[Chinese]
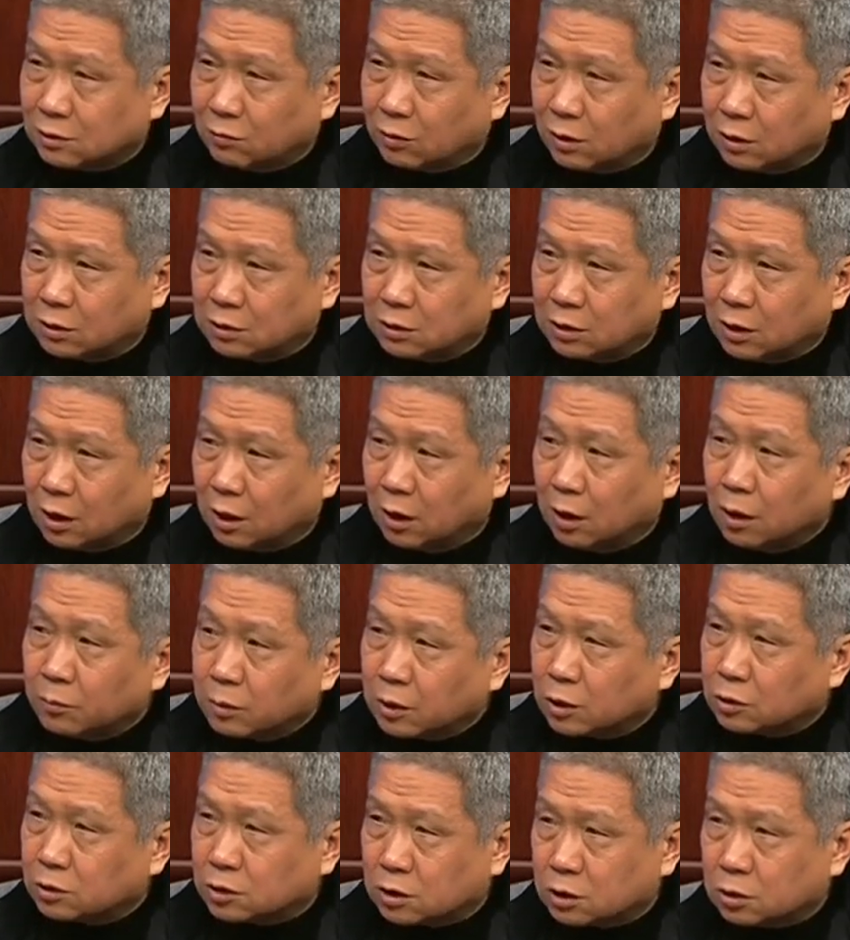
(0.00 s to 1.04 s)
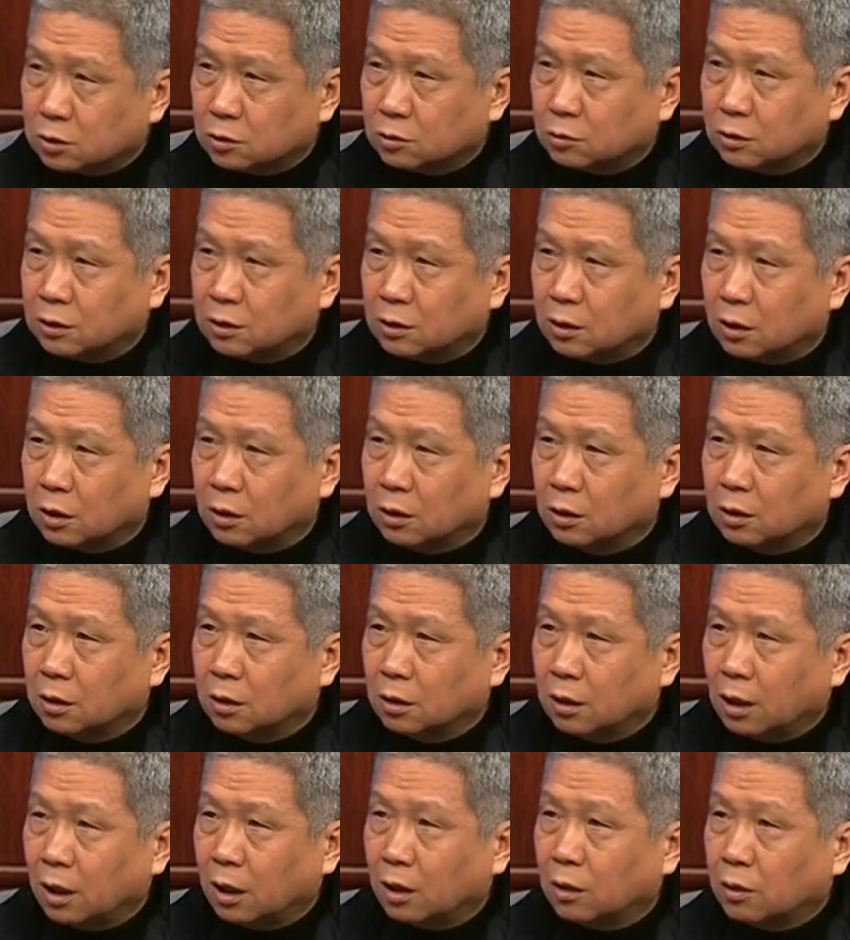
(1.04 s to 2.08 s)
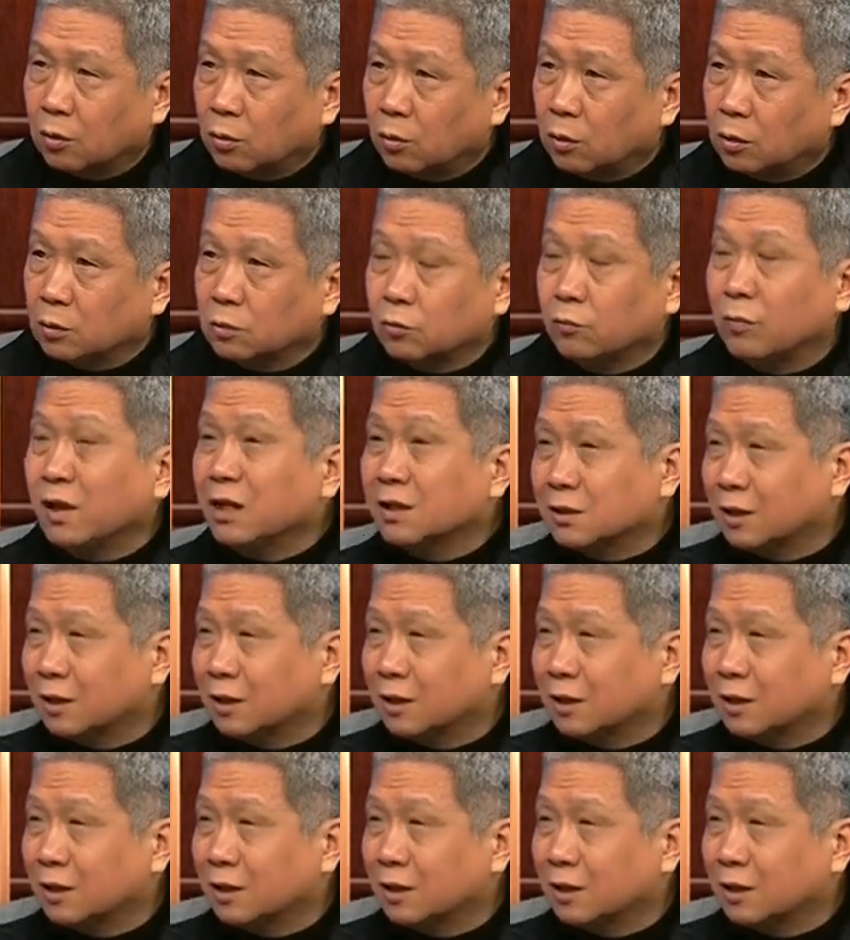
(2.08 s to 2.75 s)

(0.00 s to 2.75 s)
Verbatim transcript: 望一些比较迟钝的。呃，过为什